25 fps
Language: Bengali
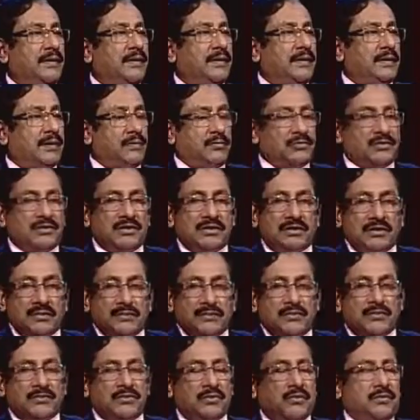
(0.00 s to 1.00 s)
একুশে
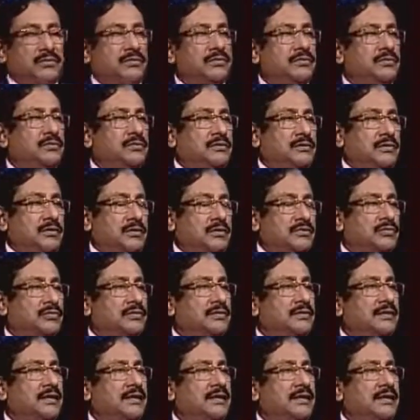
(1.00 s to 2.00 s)
টিভির সকল
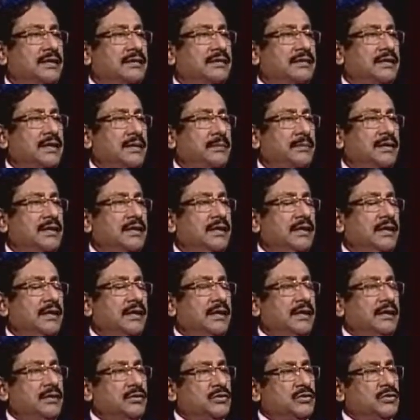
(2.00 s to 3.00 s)
দর্শকদেরকে যে আমি
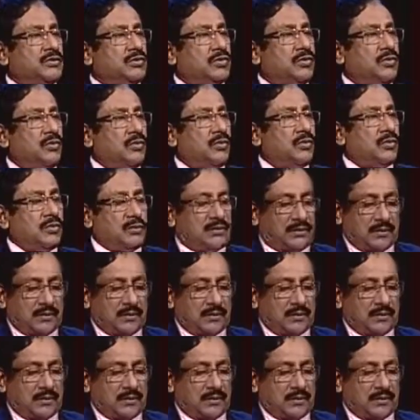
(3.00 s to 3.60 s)
শোক